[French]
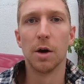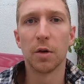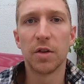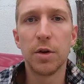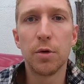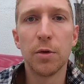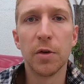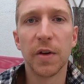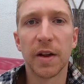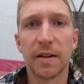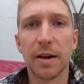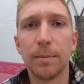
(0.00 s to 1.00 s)
Alors si tu veux
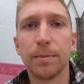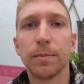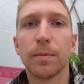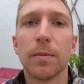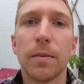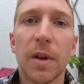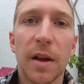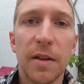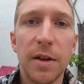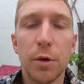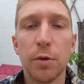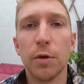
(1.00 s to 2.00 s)
faire ça,
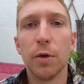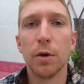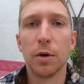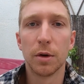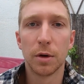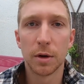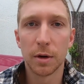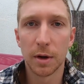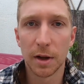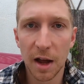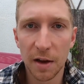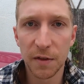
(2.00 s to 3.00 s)
si tu veux
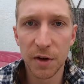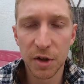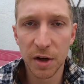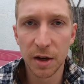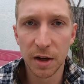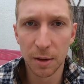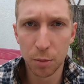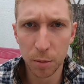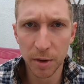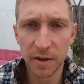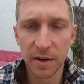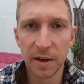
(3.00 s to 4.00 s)
afficher les
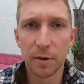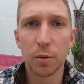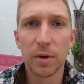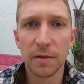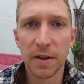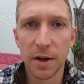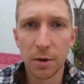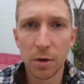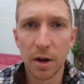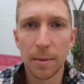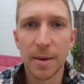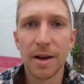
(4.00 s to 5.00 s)
publicités sous tes
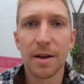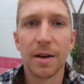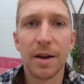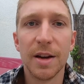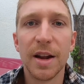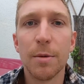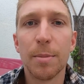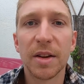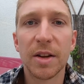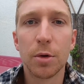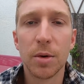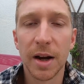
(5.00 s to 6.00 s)
vidéos, eh bien il y a une
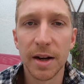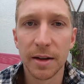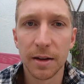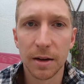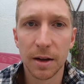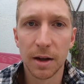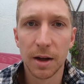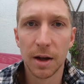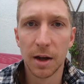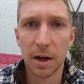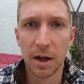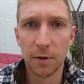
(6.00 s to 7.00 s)
particularité.
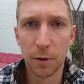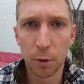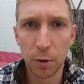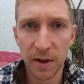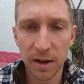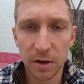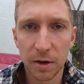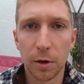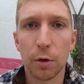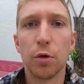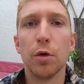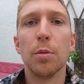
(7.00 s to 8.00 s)
Il faut que tu saches
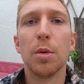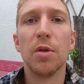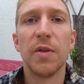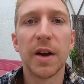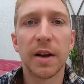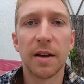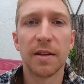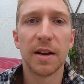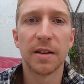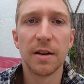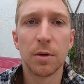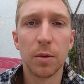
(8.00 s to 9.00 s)
que tu ne peux le faire qu'à
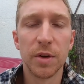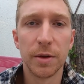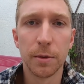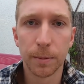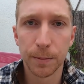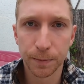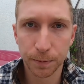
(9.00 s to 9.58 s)
certaines conditions.